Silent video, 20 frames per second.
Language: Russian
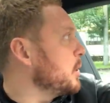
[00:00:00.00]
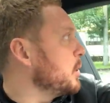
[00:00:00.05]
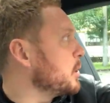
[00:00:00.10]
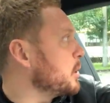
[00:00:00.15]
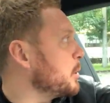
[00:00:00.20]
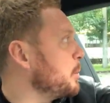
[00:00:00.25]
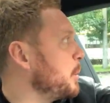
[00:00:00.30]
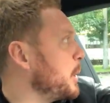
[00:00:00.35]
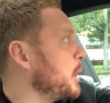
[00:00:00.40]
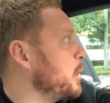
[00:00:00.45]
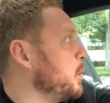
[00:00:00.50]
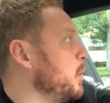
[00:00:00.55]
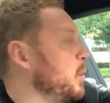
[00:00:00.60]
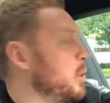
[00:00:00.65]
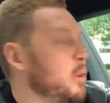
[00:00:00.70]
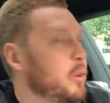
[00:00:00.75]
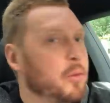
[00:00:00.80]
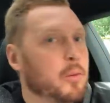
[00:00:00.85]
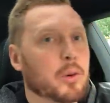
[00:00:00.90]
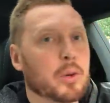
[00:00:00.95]
какую-то
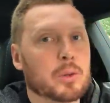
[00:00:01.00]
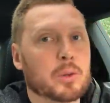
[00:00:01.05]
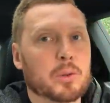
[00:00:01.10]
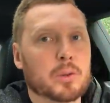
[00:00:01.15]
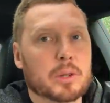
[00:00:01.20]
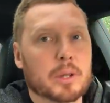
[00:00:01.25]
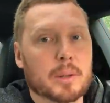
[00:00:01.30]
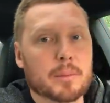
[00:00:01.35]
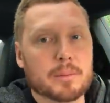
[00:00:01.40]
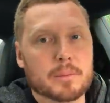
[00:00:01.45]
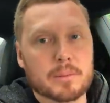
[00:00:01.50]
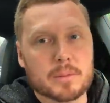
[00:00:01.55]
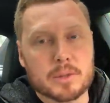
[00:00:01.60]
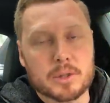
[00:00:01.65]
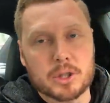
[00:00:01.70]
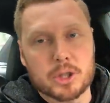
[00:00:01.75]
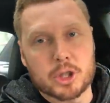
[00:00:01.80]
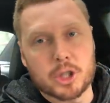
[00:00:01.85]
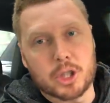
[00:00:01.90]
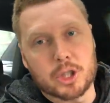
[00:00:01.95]
прикольную фотку
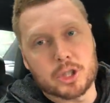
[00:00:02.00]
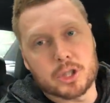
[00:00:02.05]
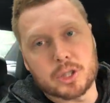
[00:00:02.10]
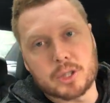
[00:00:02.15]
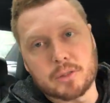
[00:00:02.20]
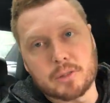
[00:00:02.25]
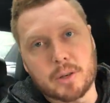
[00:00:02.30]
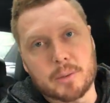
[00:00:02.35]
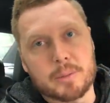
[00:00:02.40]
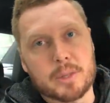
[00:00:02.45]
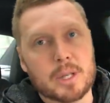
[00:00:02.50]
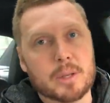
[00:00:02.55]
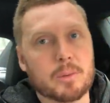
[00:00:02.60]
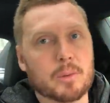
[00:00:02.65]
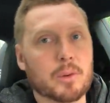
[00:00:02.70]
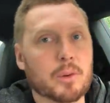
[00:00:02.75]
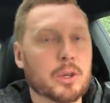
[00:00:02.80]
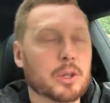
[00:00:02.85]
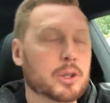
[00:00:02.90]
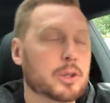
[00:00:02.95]
там с женщиной в
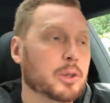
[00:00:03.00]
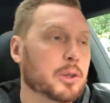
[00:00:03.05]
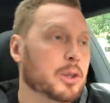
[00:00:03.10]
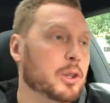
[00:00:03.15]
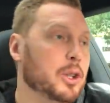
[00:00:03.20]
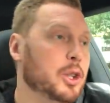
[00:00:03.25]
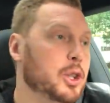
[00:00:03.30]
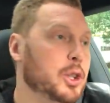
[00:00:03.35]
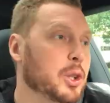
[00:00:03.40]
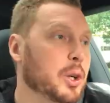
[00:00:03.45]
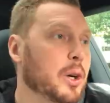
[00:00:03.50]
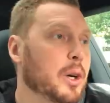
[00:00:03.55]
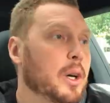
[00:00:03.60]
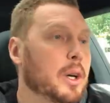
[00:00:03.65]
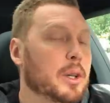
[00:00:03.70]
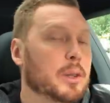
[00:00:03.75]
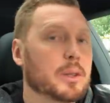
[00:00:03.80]
обнимку или что-то еще.